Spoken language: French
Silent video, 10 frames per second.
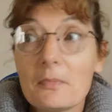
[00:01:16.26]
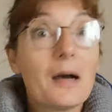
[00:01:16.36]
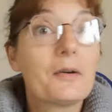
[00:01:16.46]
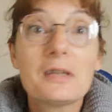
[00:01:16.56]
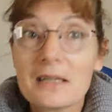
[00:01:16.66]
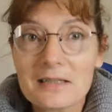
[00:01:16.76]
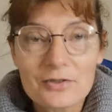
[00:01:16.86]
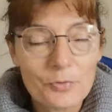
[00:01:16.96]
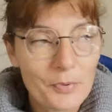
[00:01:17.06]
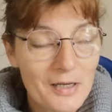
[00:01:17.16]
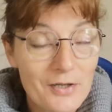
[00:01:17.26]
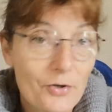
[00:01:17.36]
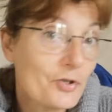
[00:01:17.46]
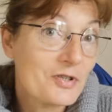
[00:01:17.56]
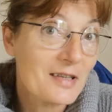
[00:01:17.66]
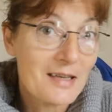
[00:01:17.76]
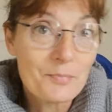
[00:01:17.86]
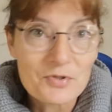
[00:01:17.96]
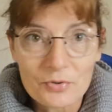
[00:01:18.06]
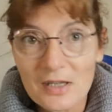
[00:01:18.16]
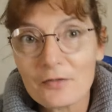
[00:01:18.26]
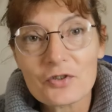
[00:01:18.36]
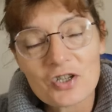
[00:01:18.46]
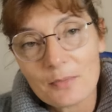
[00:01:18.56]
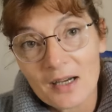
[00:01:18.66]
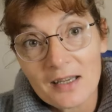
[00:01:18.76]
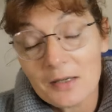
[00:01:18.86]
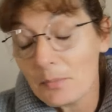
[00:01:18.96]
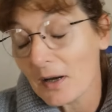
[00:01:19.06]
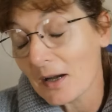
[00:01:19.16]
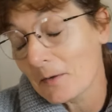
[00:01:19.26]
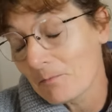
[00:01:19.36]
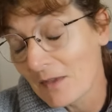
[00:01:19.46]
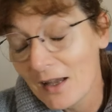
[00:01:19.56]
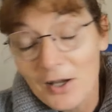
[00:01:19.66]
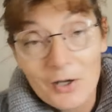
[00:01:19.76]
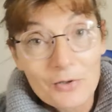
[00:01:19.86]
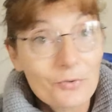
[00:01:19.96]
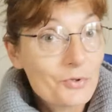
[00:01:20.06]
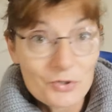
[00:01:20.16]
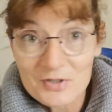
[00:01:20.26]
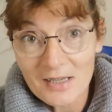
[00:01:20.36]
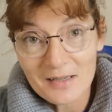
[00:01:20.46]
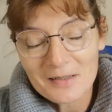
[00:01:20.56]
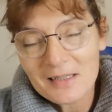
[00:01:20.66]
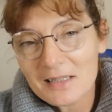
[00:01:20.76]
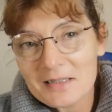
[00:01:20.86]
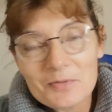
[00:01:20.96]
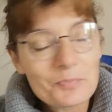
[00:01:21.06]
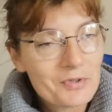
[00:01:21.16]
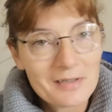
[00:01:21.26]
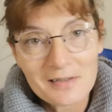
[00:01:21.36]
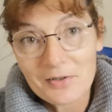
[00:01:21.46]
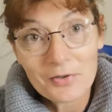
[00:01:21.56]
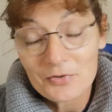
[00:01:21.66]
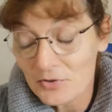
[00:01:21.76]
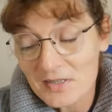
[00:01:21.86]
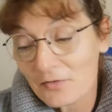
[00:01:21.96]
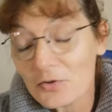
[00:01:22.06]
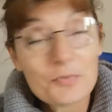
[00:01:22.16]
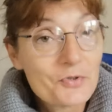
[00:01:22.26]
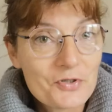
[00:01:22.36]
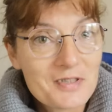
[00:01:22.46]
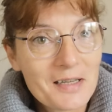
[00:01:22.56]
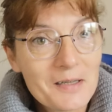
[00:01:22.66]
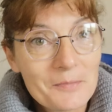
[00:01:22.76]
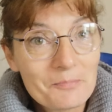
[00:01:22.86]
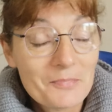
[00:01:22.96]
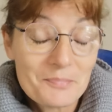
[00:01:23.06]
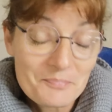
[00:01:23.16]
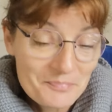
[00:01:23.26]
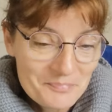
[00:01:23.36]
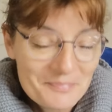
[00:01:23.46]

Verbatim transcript: Ah, il n'existe pas ailleurs. J'en sais rien puisqu'on n'invente jamais rien, il paraît. Donc j'en sais rien, il existe peut-être ailleurs. Je ne sais, franchement, j'en sais rien. Mm, mm.